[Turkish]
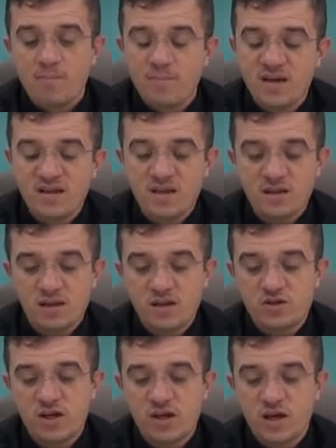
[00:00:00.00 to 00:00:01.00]
bin
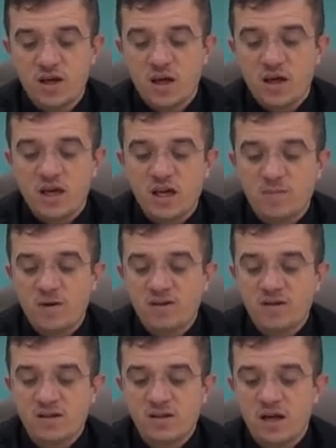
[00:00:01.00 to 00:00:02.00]
netice
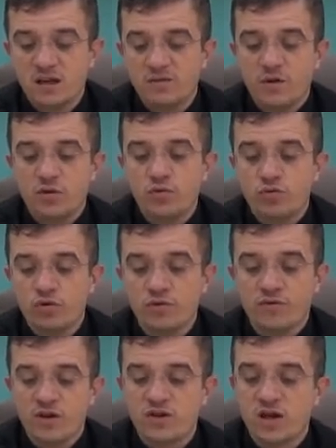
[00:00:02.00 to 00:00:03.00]
Hikmet Resan ve Nur
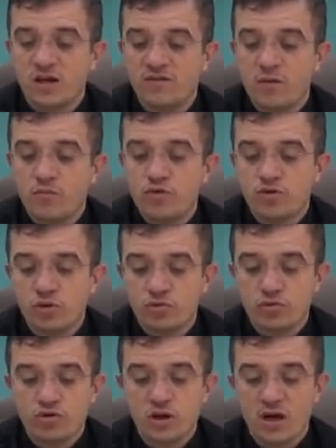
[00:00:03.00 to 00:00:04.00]
Feşan ve Müşkül
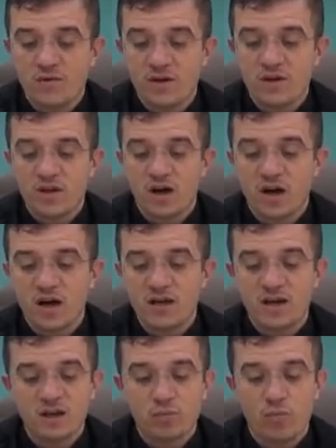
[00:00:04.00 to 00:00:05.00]
Kuşa ve
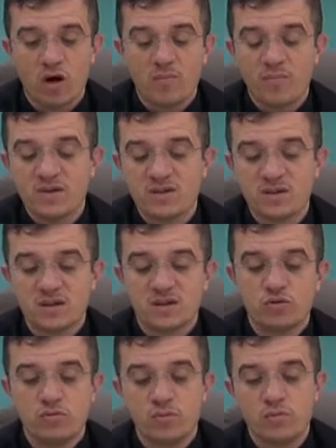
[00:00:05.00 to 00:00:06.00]
kainat muammasını
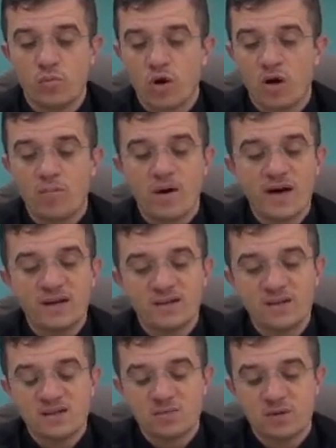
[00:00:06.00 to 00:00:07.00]
muammaya
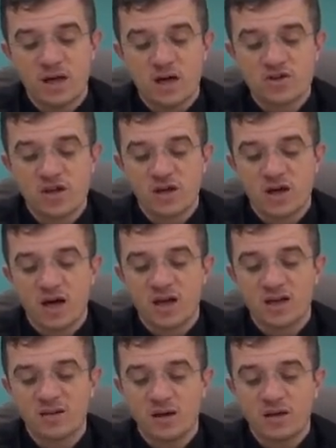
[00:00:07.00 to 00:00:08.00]
tılsımını açan
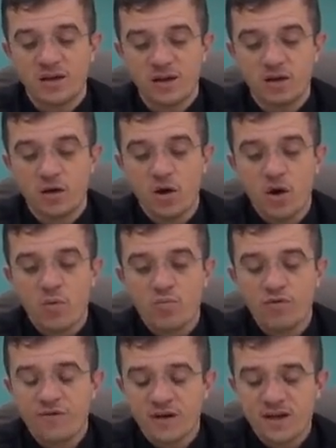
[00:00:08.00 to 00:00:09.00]
anahtarları
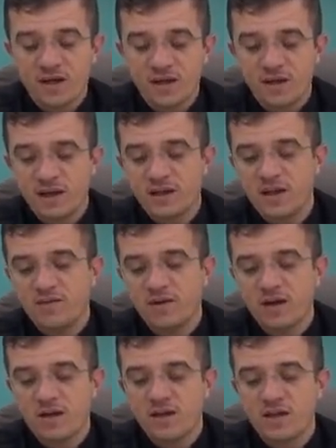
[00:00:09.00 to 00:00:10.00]
bu fakirin eline veren